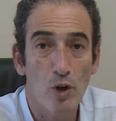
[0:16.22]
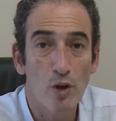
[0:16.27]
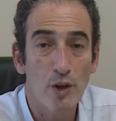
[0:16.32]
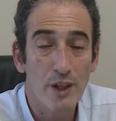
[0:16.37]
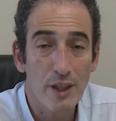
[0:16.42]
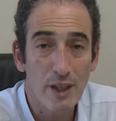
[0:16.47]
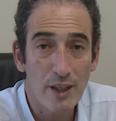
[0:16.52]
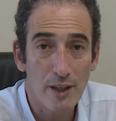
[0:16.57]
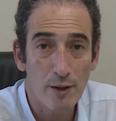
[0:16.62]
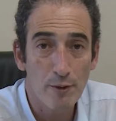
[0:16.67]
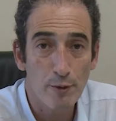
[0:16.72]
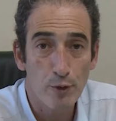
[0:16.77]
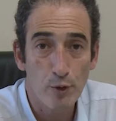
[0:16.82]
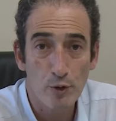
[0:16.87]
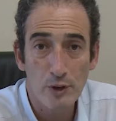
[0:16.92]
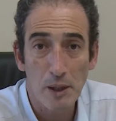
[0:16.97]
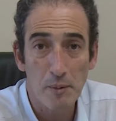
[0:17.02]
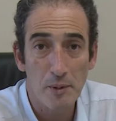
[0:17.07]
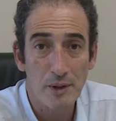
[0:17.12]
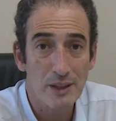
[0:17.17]
origen
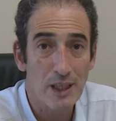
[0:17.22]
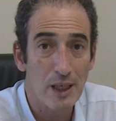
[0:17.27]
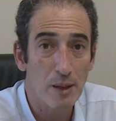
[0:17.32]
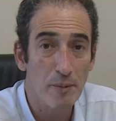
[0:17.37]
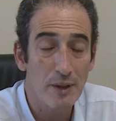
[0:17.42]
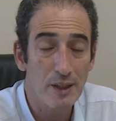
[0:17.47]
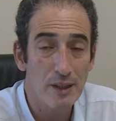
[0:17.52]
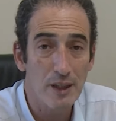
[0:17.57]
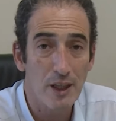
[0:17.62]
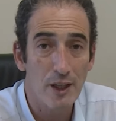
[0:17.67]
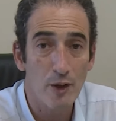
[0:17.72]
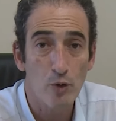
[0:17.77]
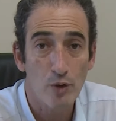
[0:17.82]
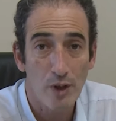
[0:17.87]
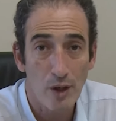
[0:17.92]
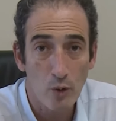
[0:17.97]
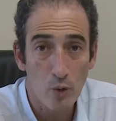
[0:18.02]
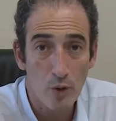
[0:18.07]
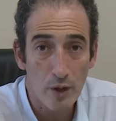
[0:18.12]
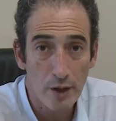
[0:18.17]
fundamentalmente en un
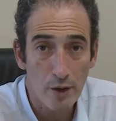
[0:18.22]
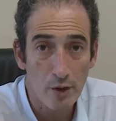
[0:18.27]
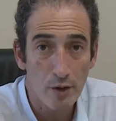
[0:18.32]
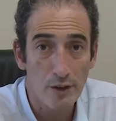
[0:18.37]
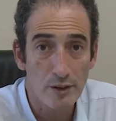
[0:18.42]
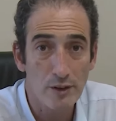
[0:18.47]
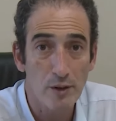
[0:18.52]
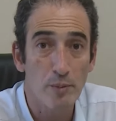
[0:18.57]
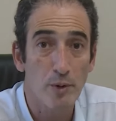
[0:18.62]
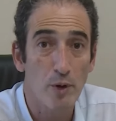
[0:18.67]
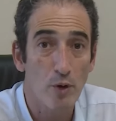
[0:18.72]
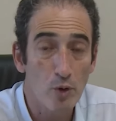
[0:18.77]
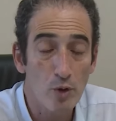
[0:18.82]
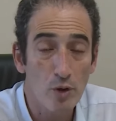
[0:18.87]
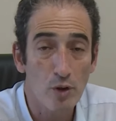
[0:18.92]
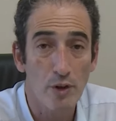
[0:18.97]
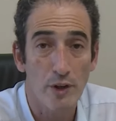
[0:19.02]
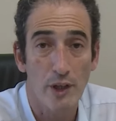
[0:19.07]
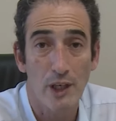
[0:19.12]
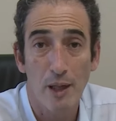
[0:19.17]
acuerdo que se
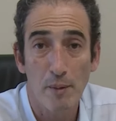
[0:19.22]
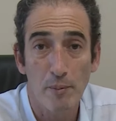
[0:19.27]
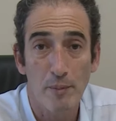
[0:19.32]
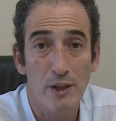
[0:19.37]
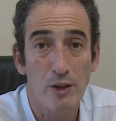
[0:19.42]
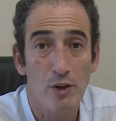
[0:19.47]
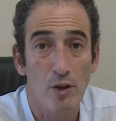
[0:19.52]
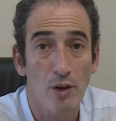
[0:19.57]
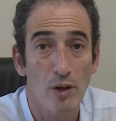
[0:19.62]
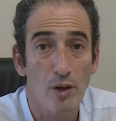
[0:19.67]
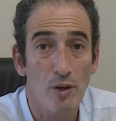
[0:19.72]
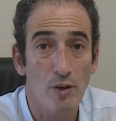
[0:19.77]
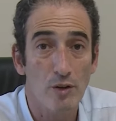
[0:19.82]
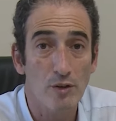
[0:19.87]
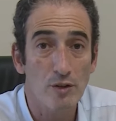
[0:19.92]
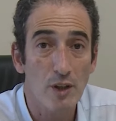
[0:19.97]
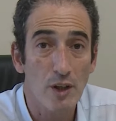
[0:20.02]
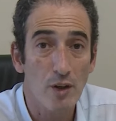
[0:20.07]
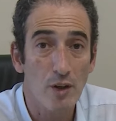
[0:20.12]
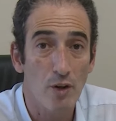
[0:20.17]
produjo en el ámbito del
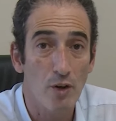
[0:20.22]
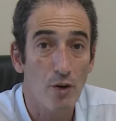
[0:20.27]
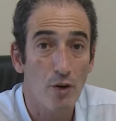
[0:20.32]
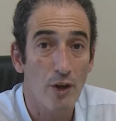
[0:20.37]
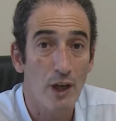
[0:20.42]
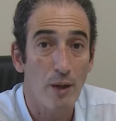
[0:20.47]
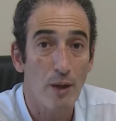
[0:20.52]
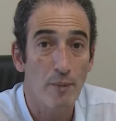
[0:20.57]
Consejo de la